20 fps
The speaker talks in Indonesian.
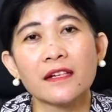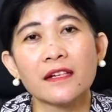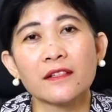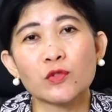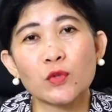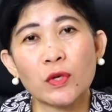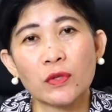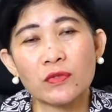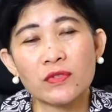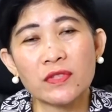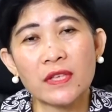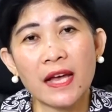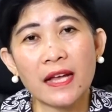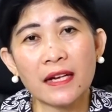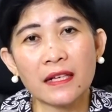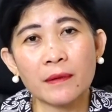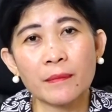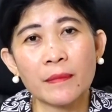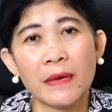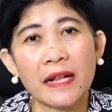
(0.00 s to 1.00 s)
Suatu
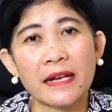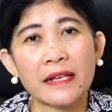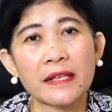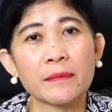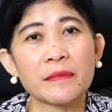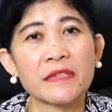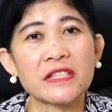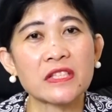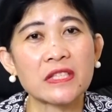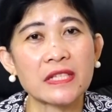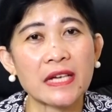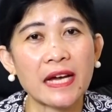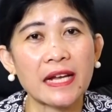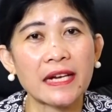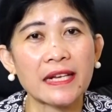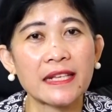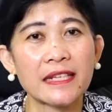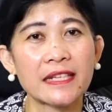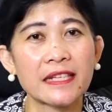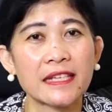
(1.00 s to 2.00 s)
saat kembali
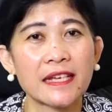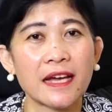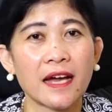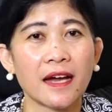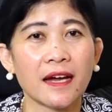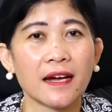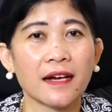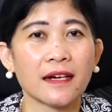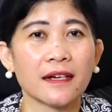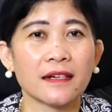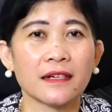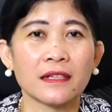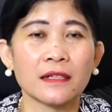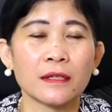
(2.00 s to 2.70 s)
mencari dia,